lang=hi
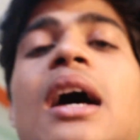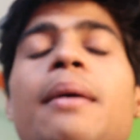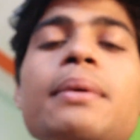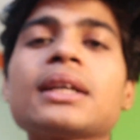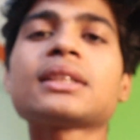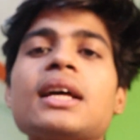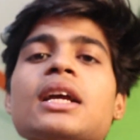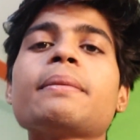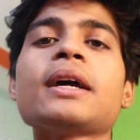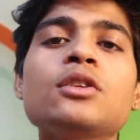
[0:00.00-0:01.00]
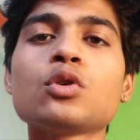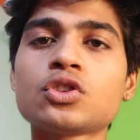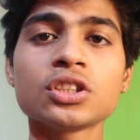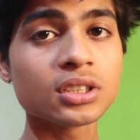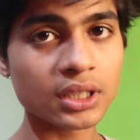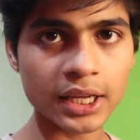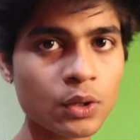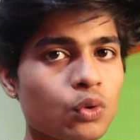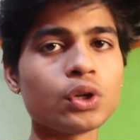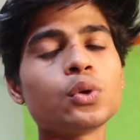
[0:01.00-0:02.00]
अब लगता है कि भाई जो चीज़
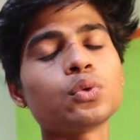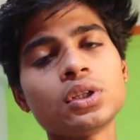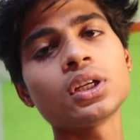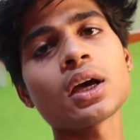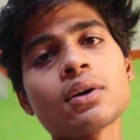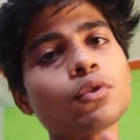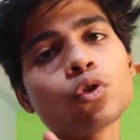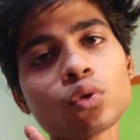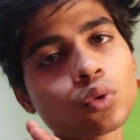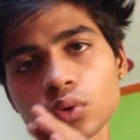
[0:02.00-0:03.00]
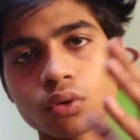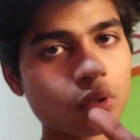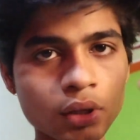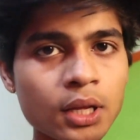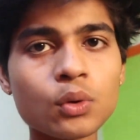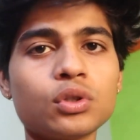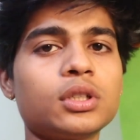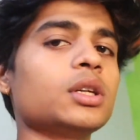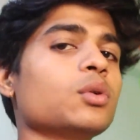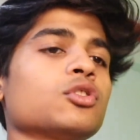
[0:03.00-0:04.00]
नहीं होनी होती ना वो नहीं
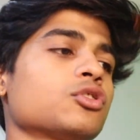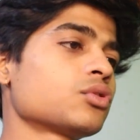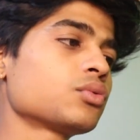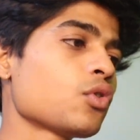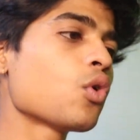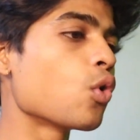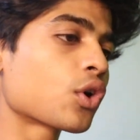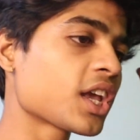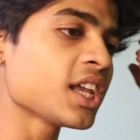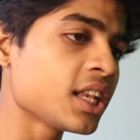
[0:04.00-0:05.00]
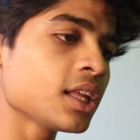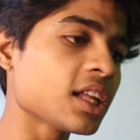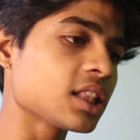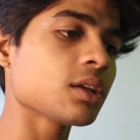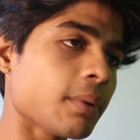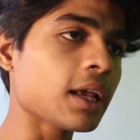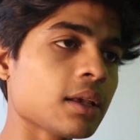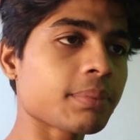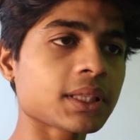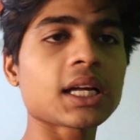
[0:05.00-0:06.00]
होती उस वो होके ही नहीं रहती
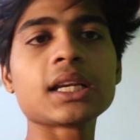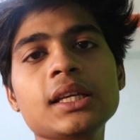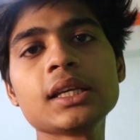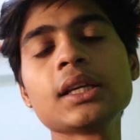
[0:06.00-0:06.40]
भाई पता नहीं